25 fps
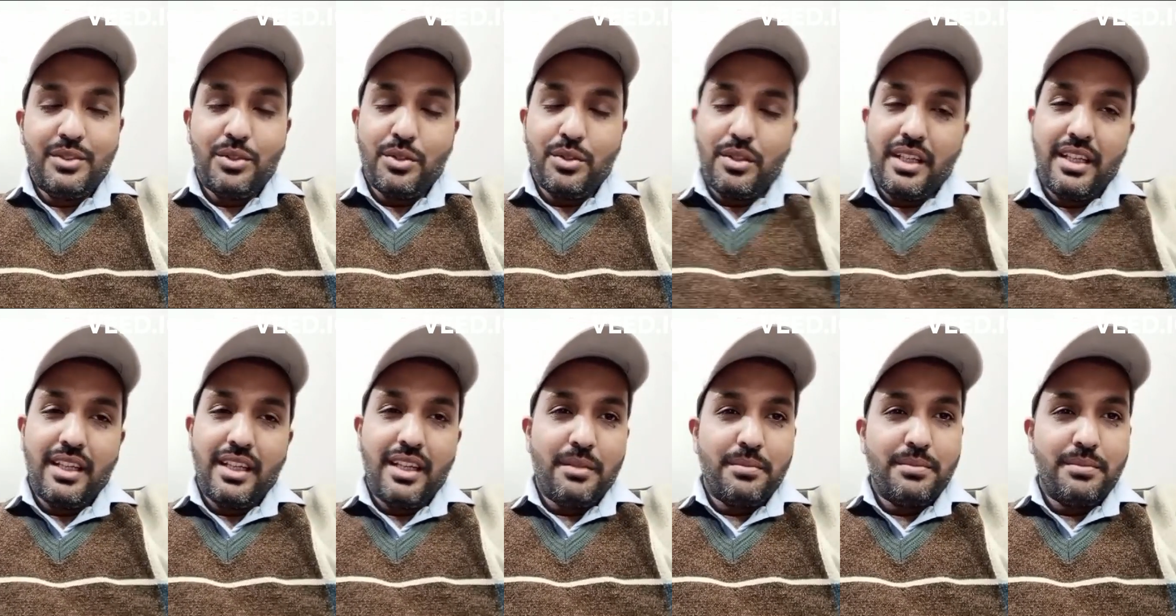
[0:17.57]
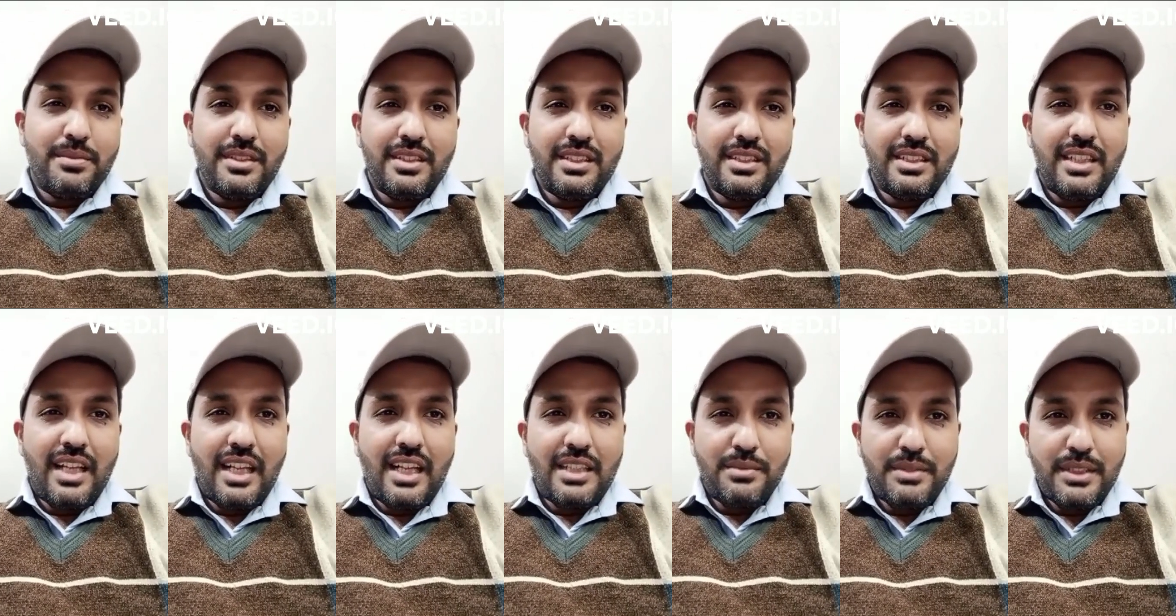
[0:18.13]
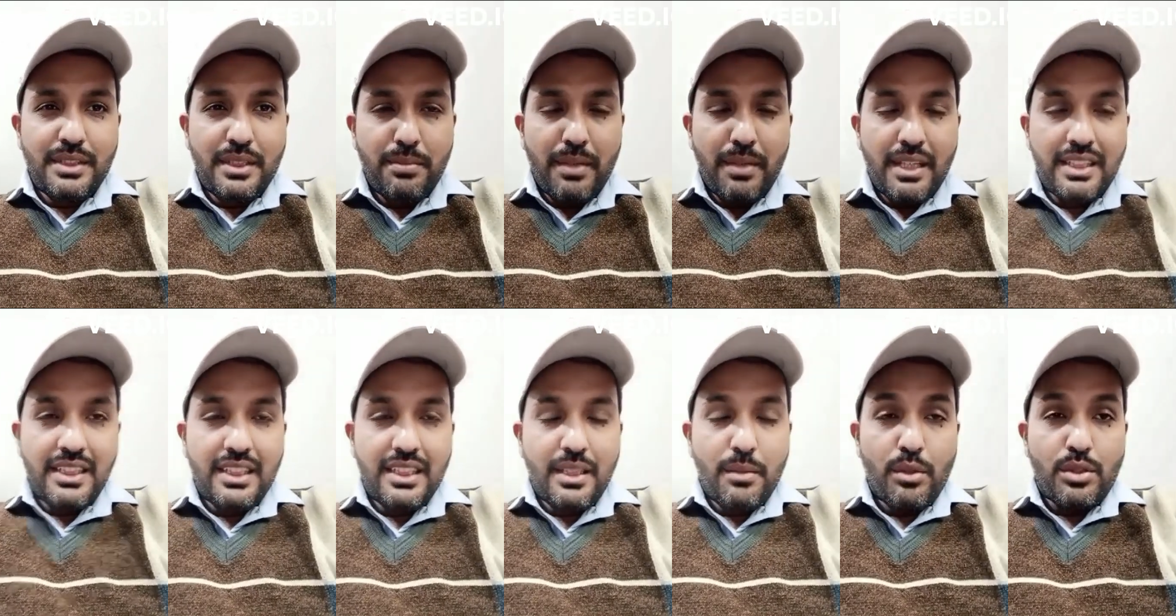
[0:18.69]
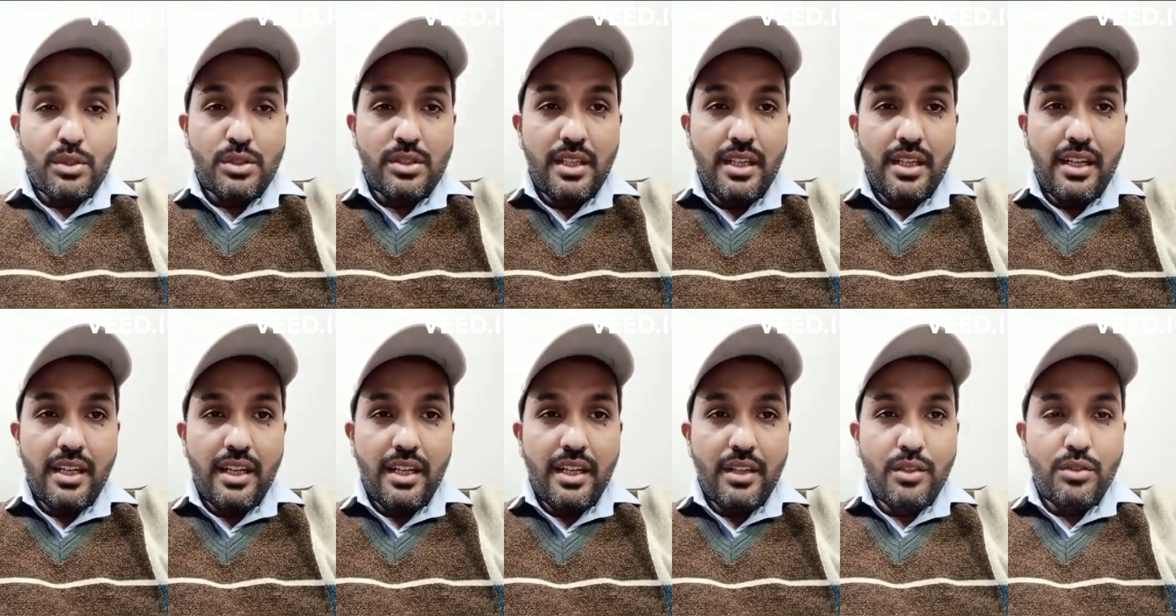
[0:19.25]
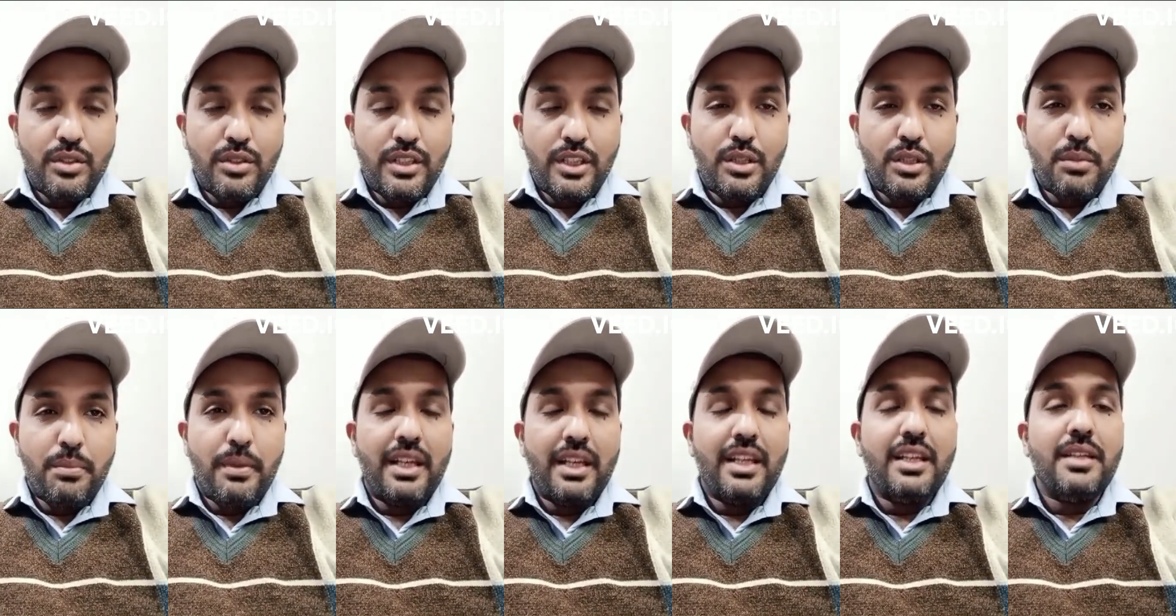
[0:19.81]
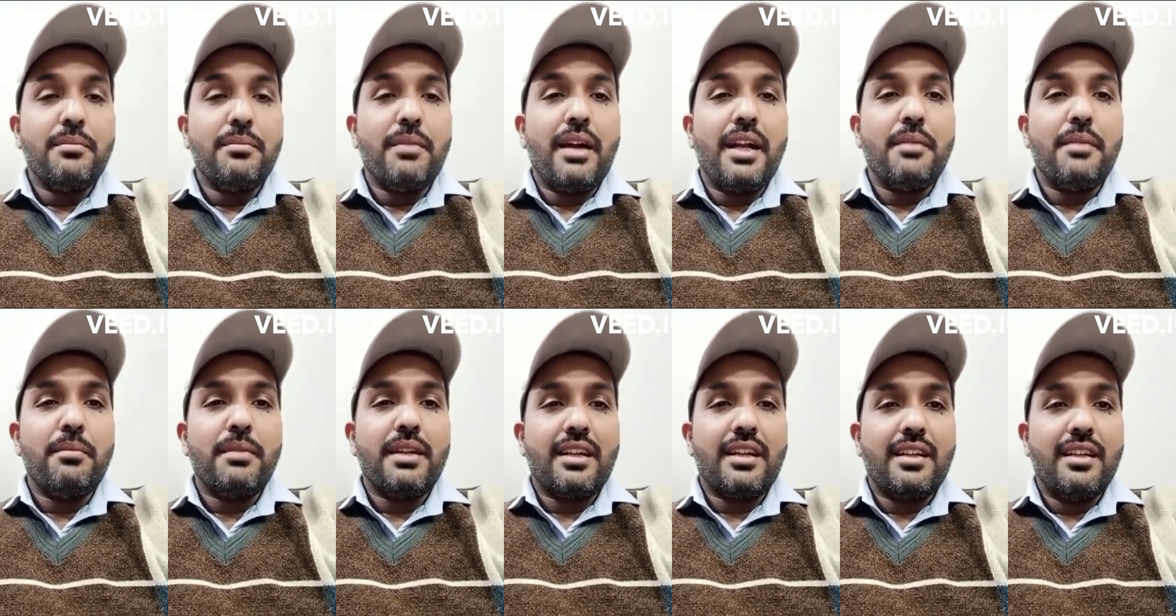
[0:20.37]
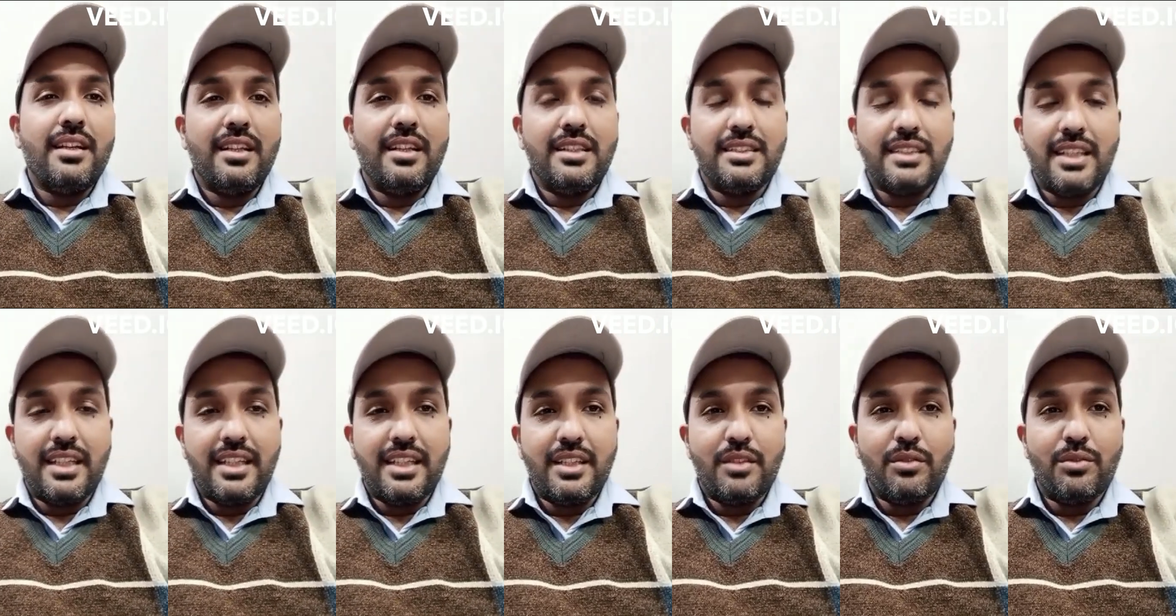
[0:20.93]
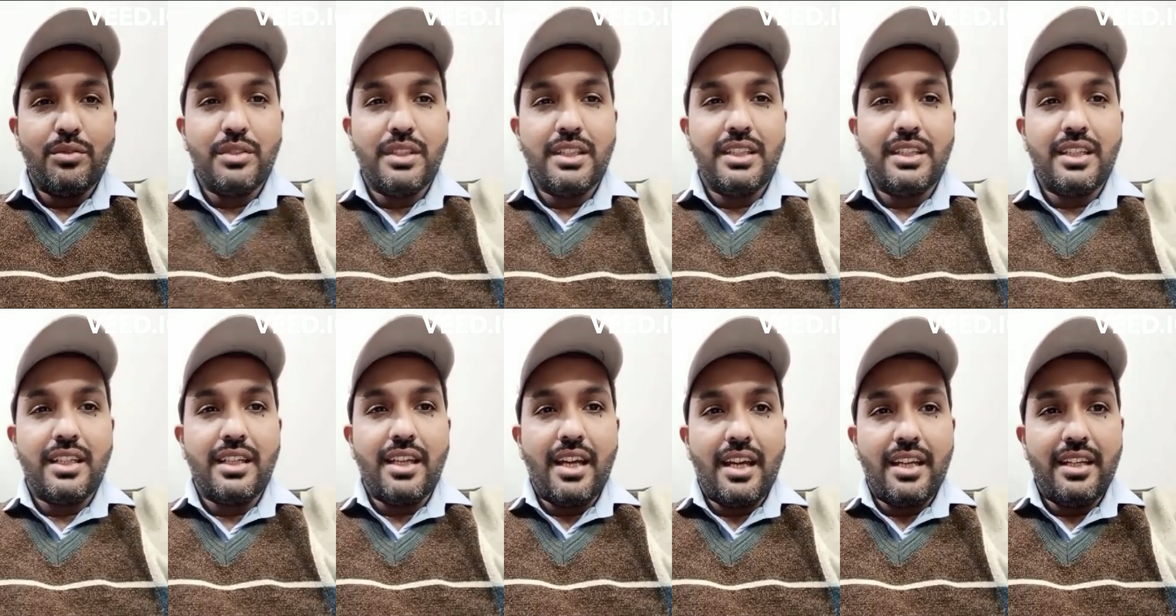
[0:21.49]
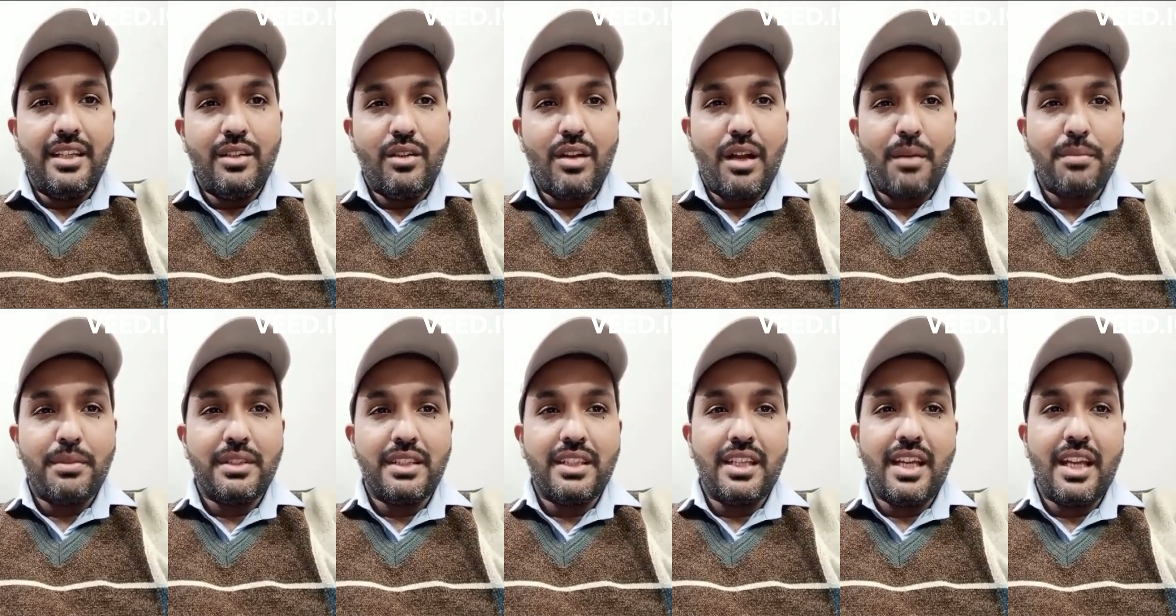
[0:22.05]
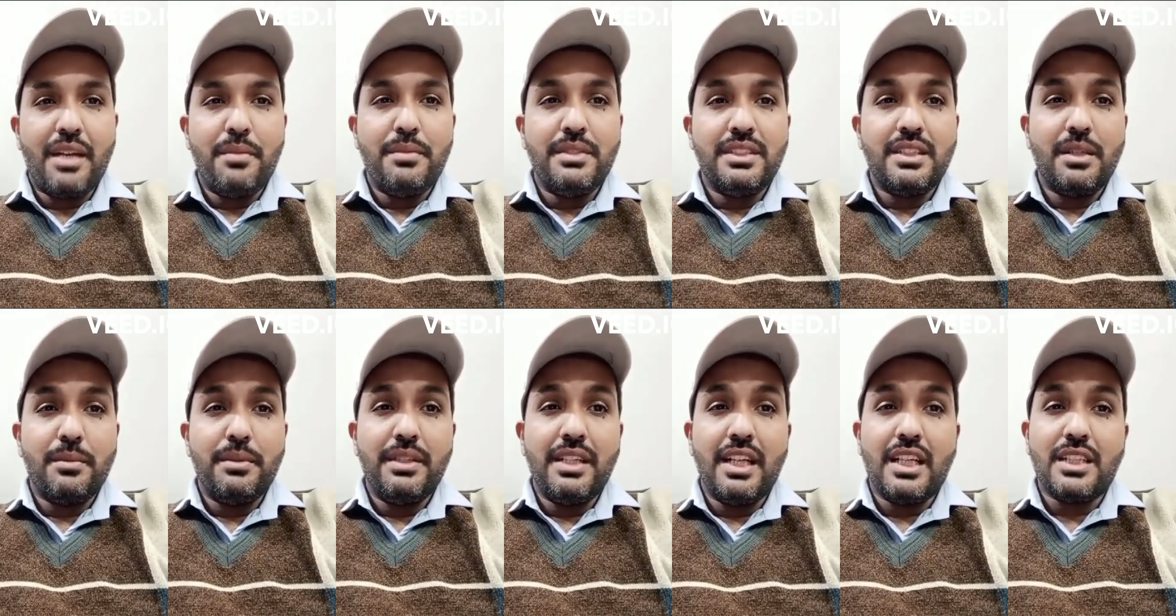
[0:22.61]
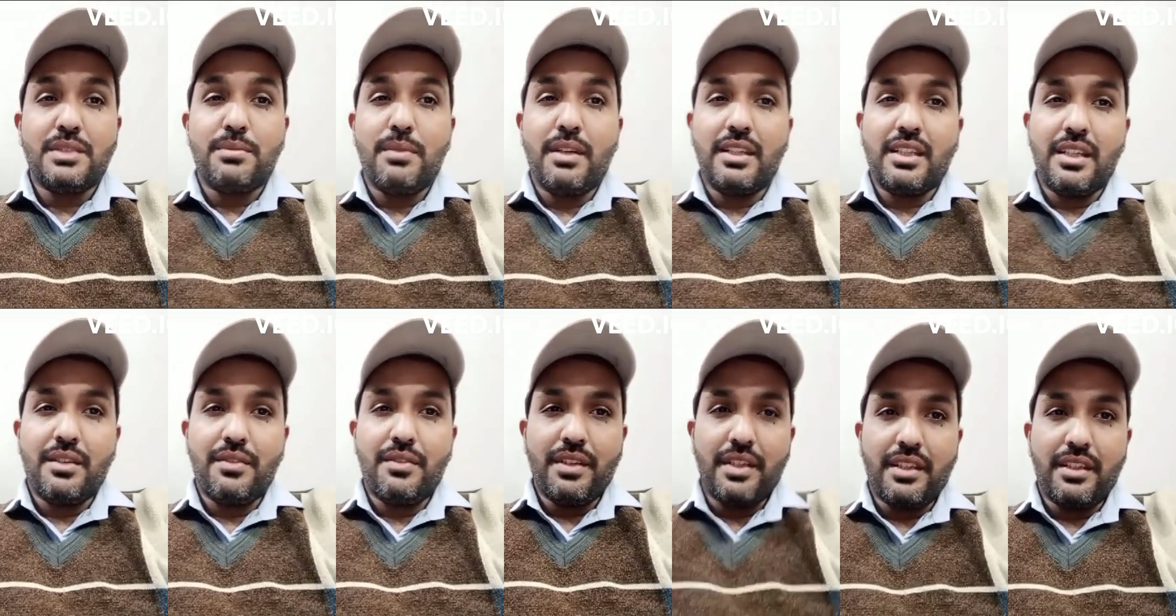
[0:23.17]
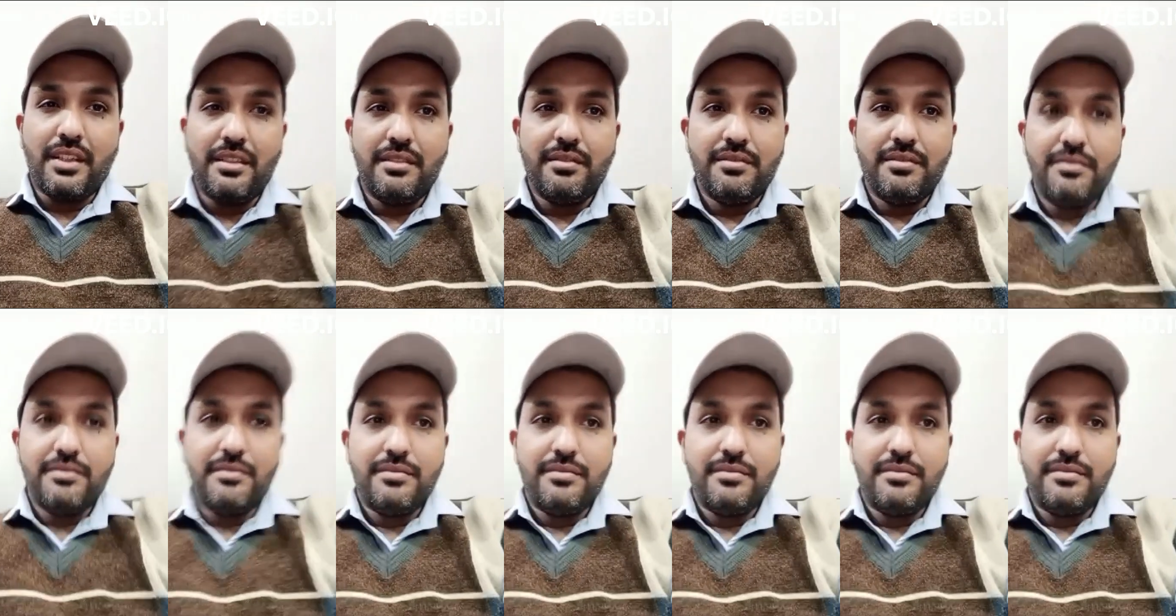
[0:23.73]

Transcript: जो कि अब लाजमी सी बात है जब ऑस्ट्रेलिया गए हो तो ये तो पहले ही माइंड में रख लेना चाहिए कि उनकी तैयारी और आपकी तैयारी में ज़मीन आसमान का फ़र्क है